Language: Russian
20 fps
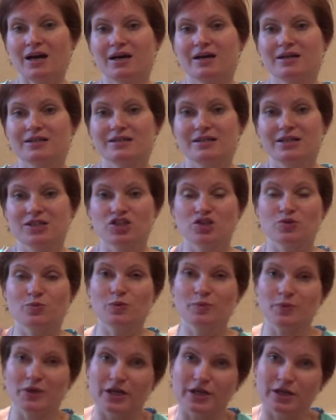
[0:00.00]
Э, значит,
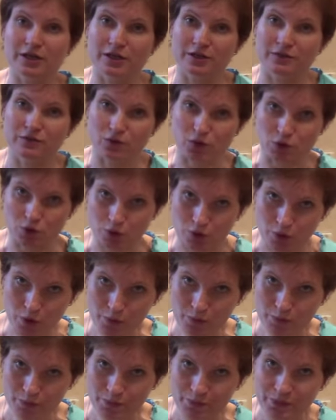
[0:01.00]
мы приехали в
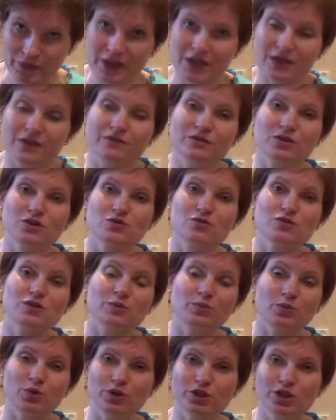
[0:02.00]
роддом, Внизу
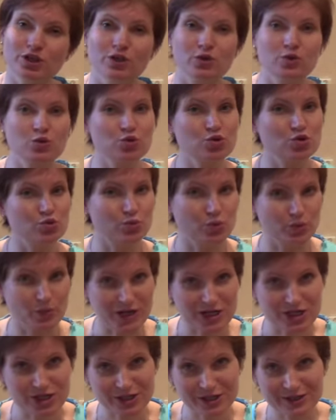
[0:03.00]
заполнили кучу
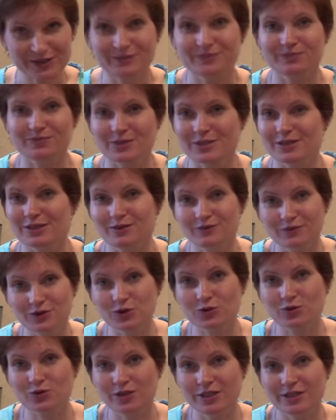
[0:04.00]
бумажек, без этого
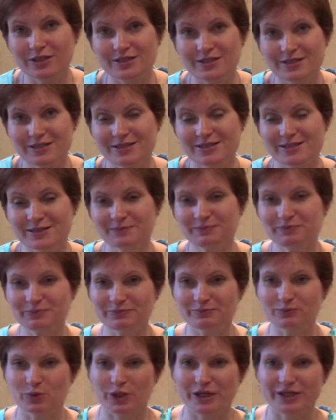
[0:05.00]
никуда не деться,
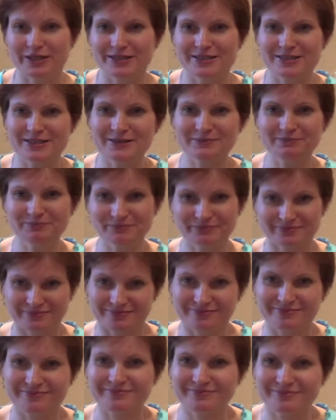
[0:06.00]
бюрократия.
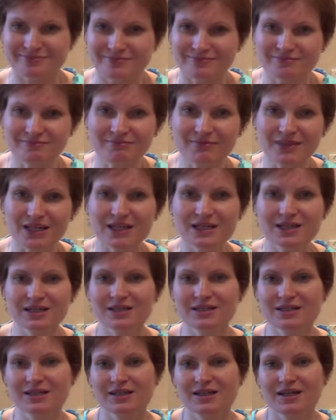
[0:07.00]

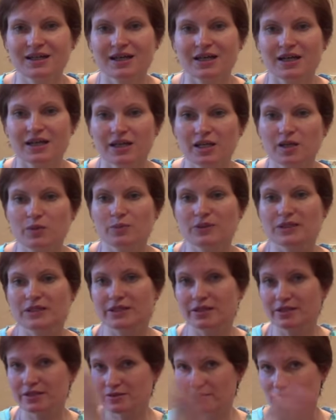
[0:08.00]
А, и
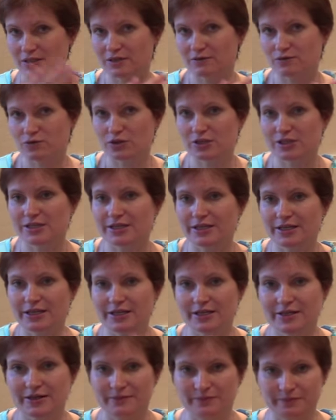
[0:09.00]
поднялись в родовое
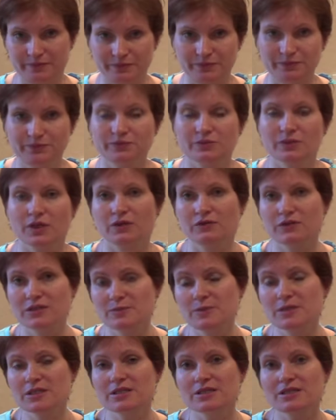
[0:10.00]
отделение.
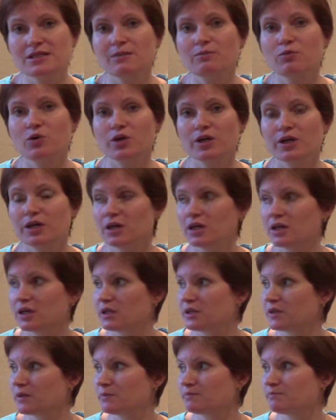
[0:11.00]
Возьмите с собой
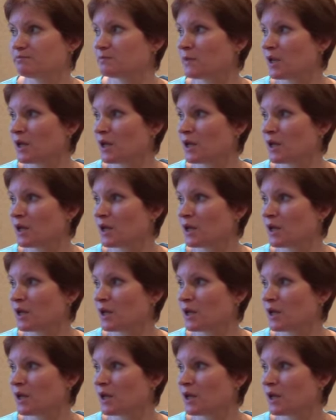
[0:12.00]
э,